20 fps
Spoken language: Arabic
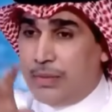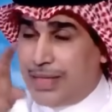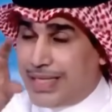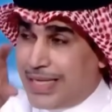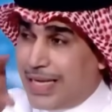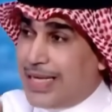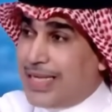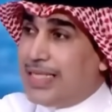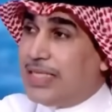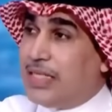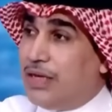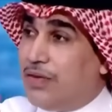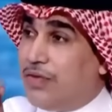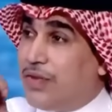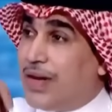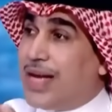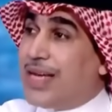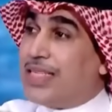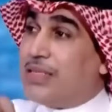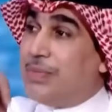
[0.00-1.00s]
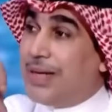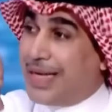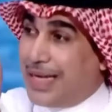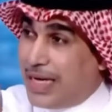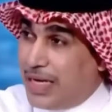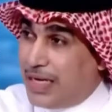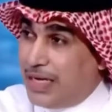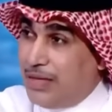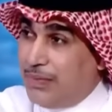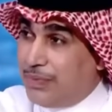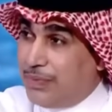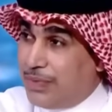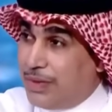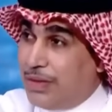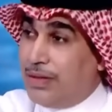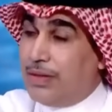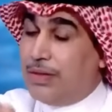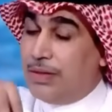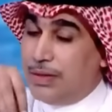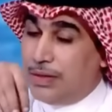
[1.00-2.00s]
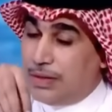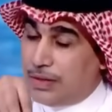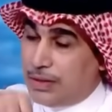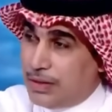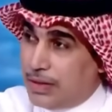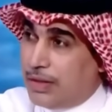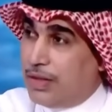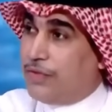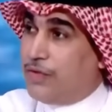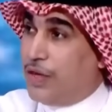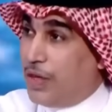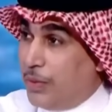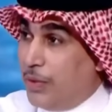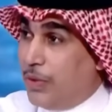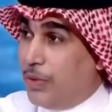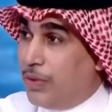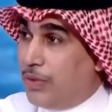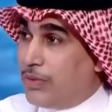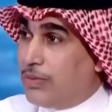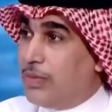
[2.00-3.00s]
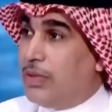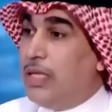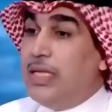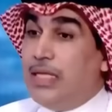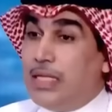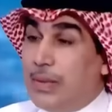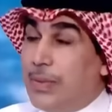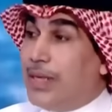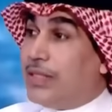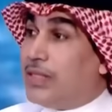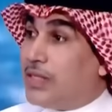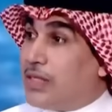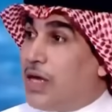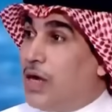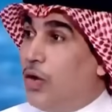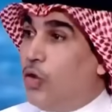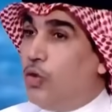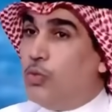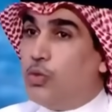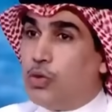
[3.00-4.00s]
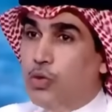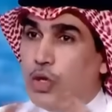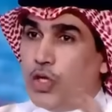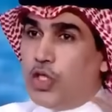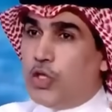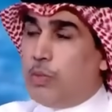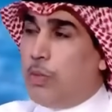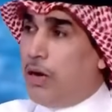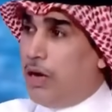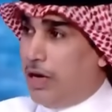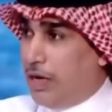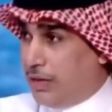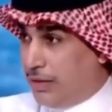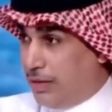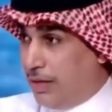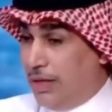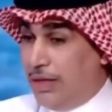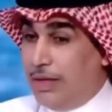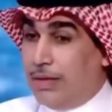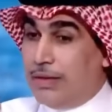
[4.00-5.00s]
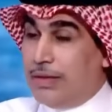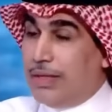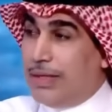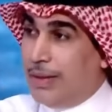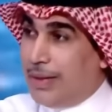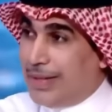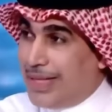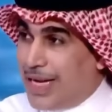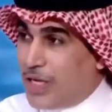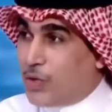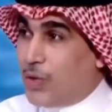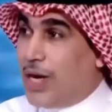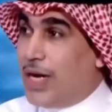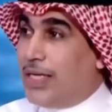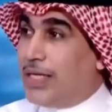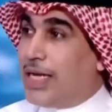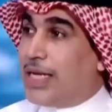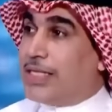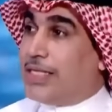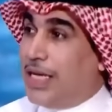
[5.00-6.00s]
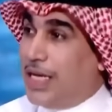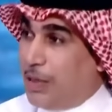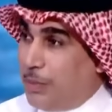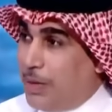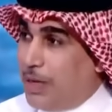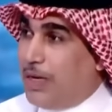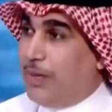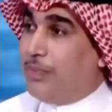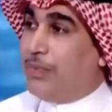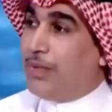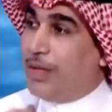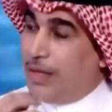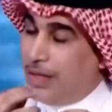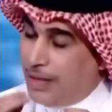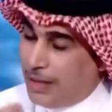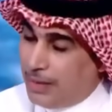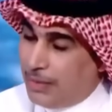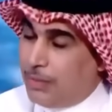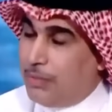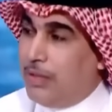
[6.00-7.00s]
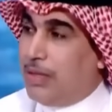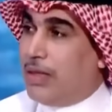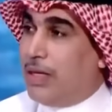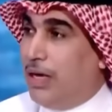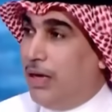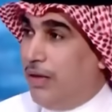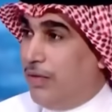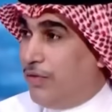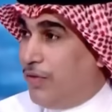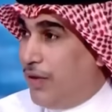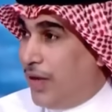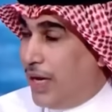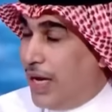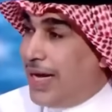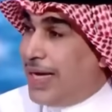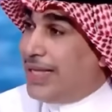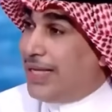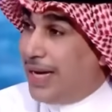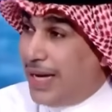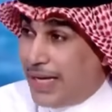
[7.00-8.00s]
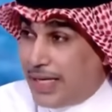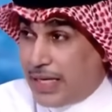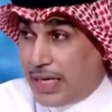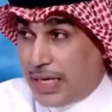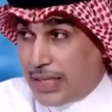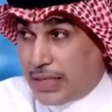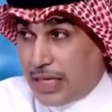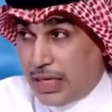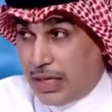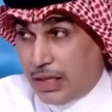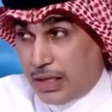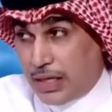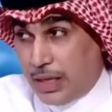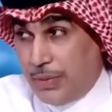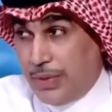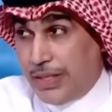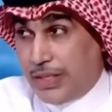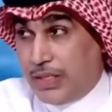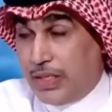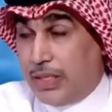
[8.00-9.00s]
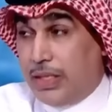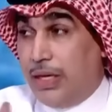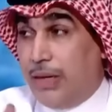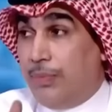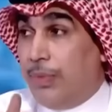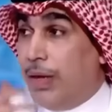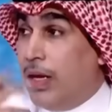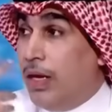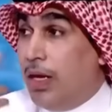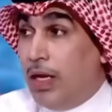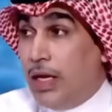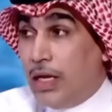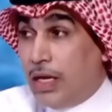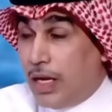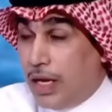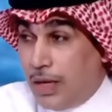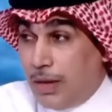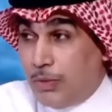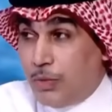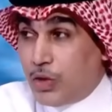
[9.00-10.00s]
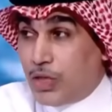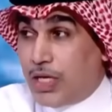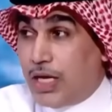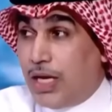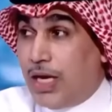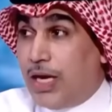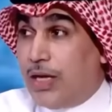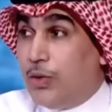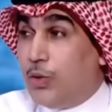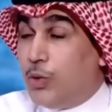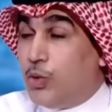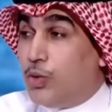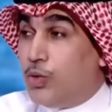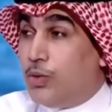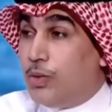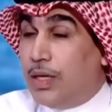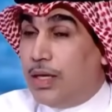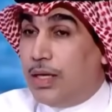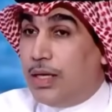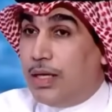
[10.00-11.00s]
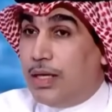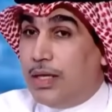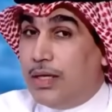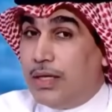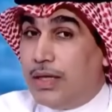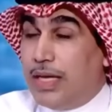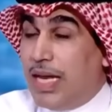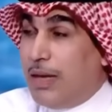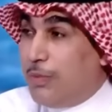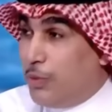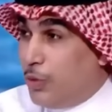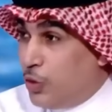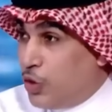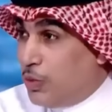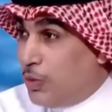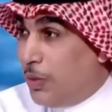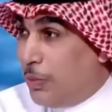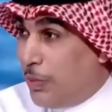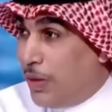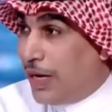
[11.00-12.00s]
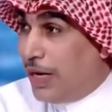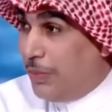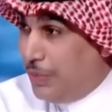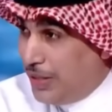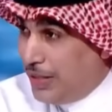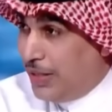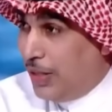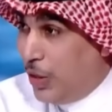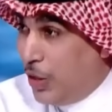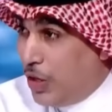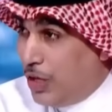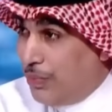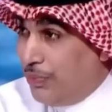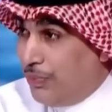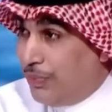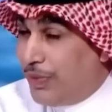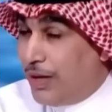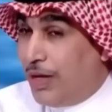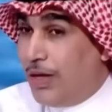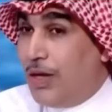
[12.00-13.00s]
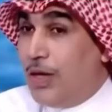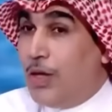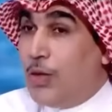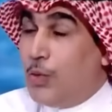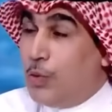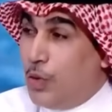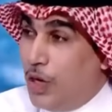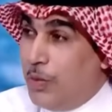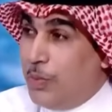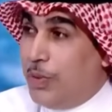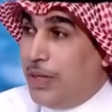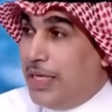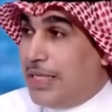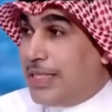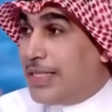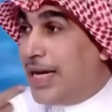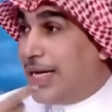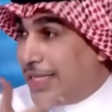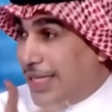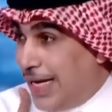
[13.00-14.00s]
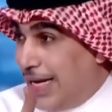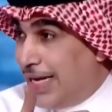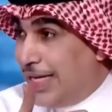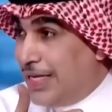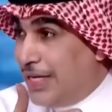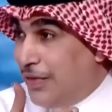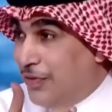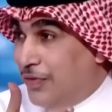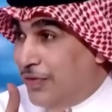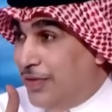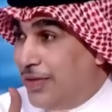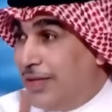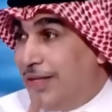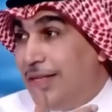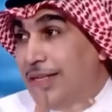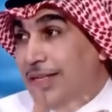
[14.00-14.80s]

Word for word: بس انزل فراس مكان فيرمينو انت ماشي صح وبتهجمات تحتاج واحد راس حربه جميل مثل فرا هذا هذا خطا كبير جدا المشكله انه اثنين من نجوم المباراه مندي اليوم وابنيز خطا الهدف